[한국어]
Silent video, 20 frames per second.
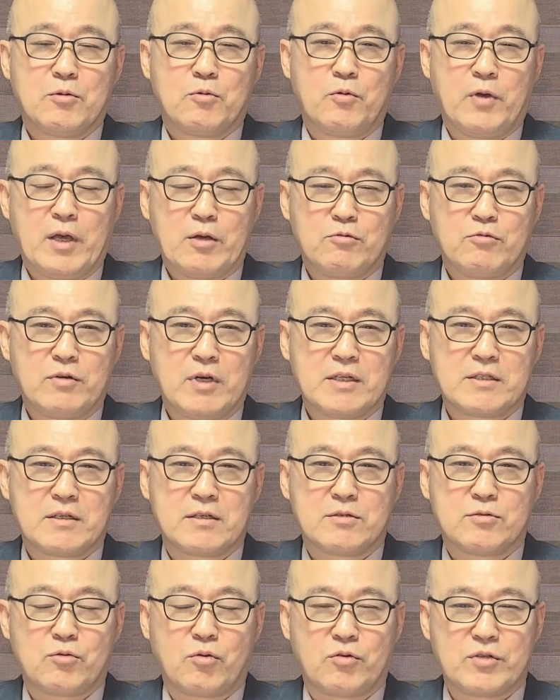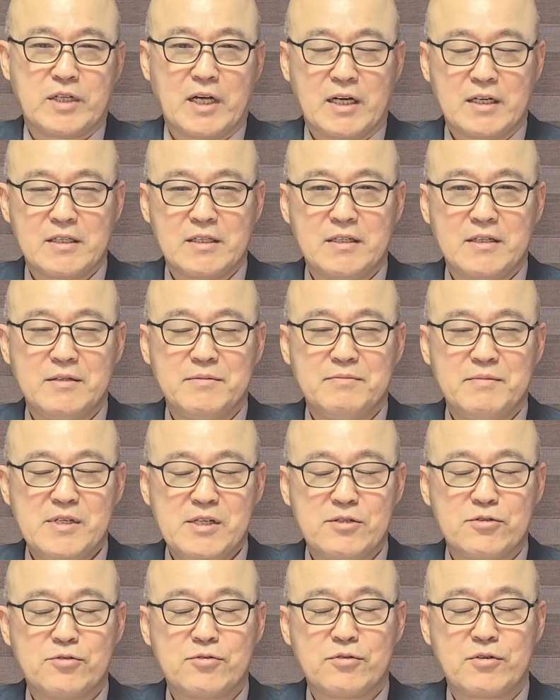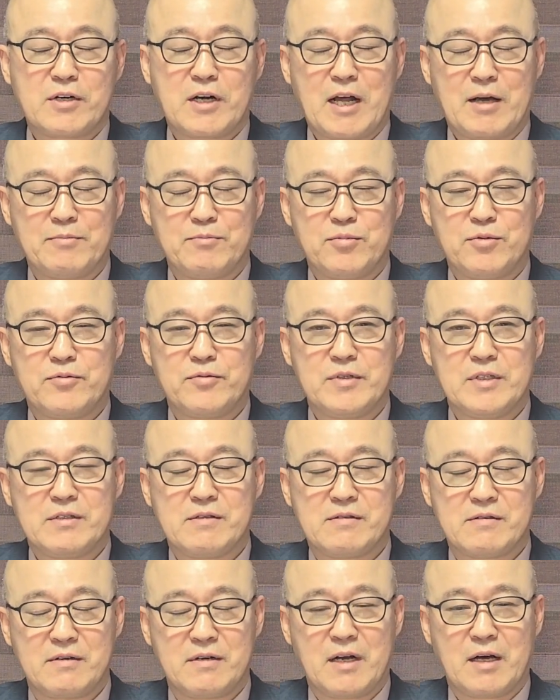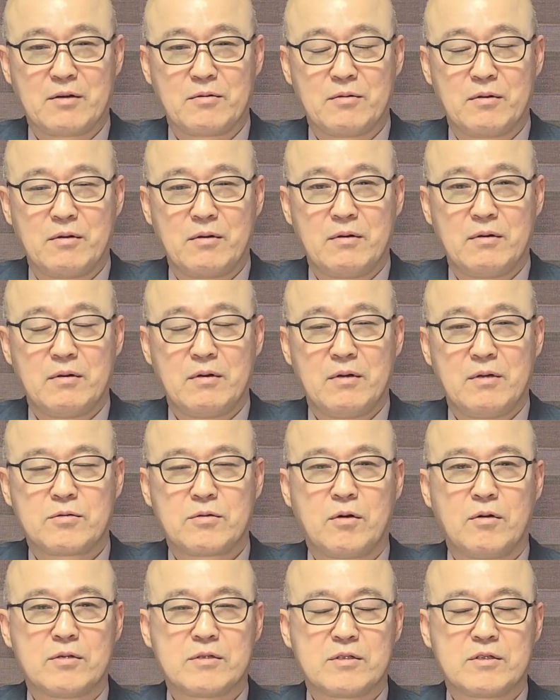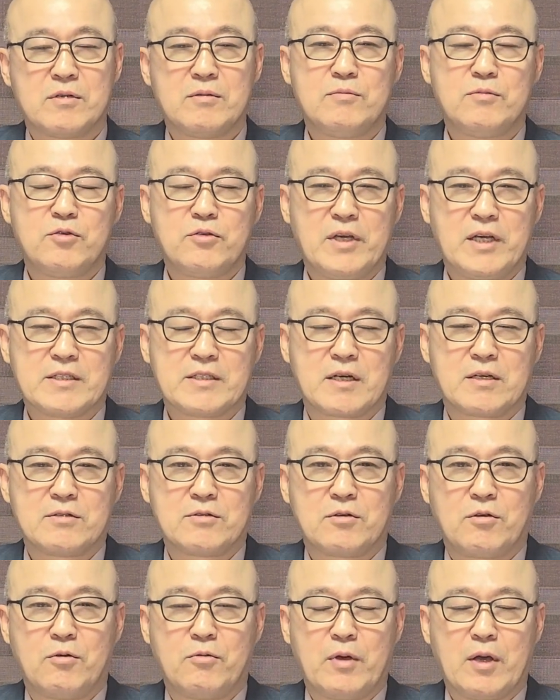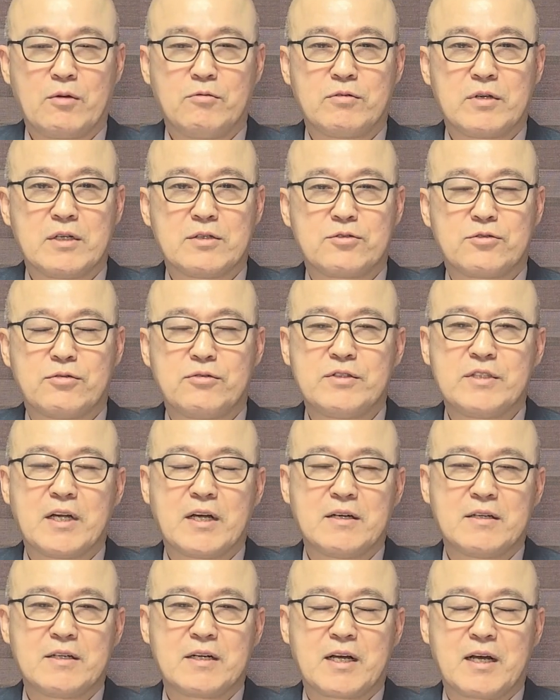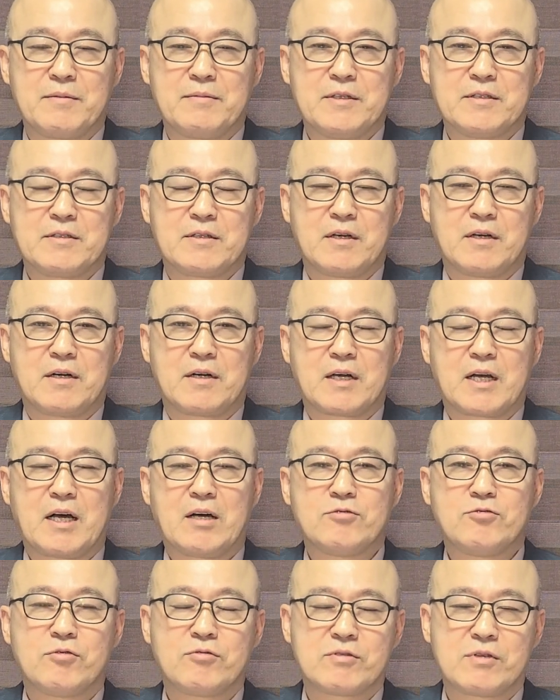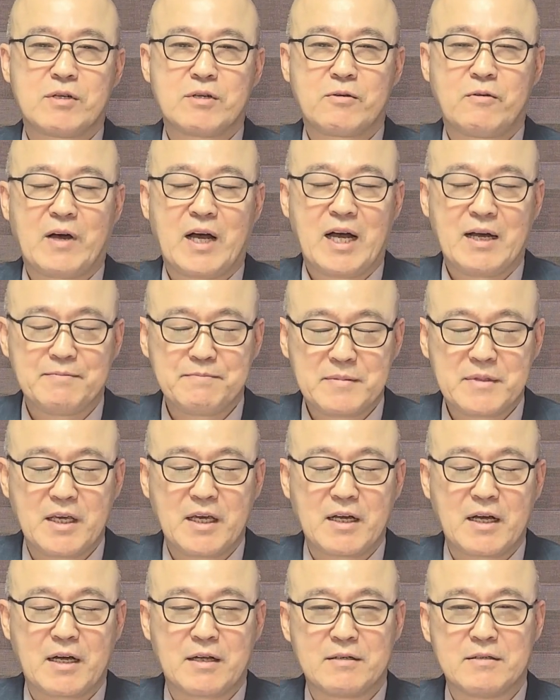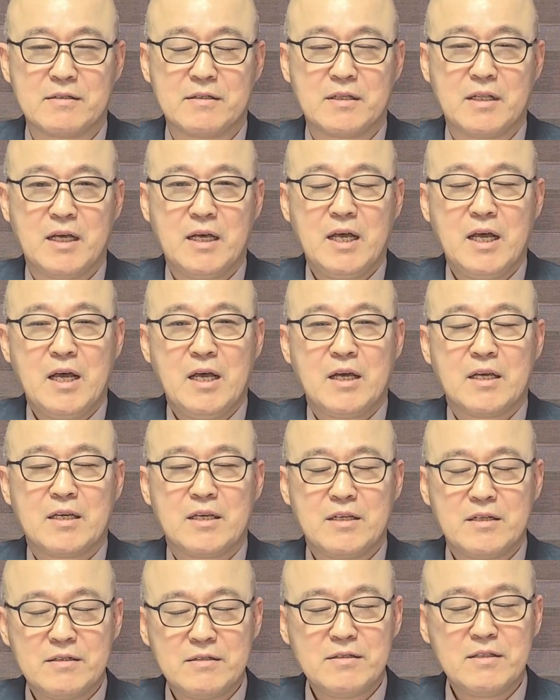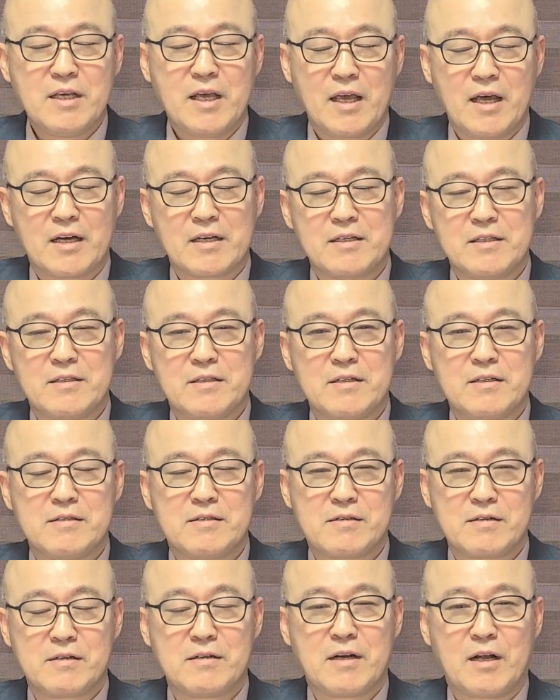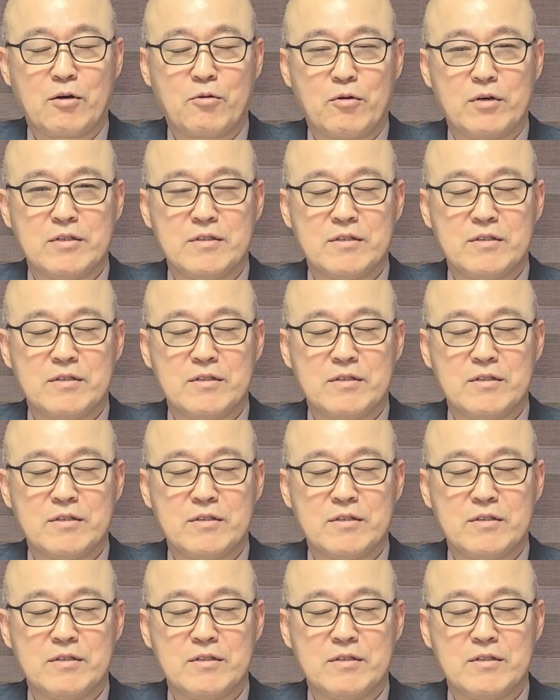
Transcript: 외국에서 도자기를 밀수를 한 부분이 드러나고 또 정부 예산으로 외국에 출장을 가면서 가족들과 함께 가는 이런 이야기들이 드러나고